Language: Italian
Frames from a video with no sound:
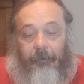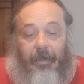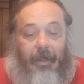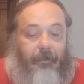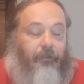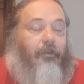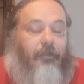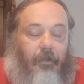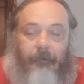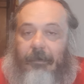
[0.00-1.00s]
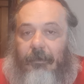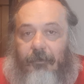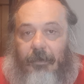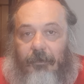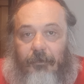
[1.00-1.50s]
Pieragno, insomma, dei
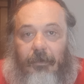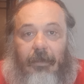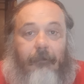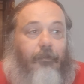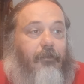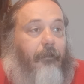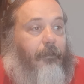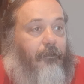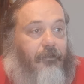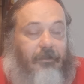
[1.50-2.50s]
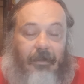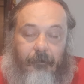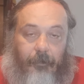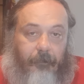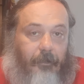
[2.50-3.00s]
giocatori che purtroppo non ci
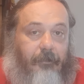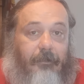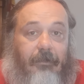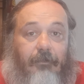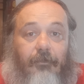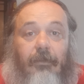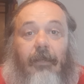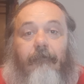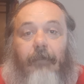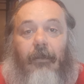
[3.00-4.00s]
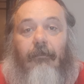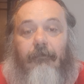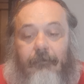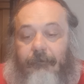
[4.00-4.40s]
saranno più nella prossima stagione, però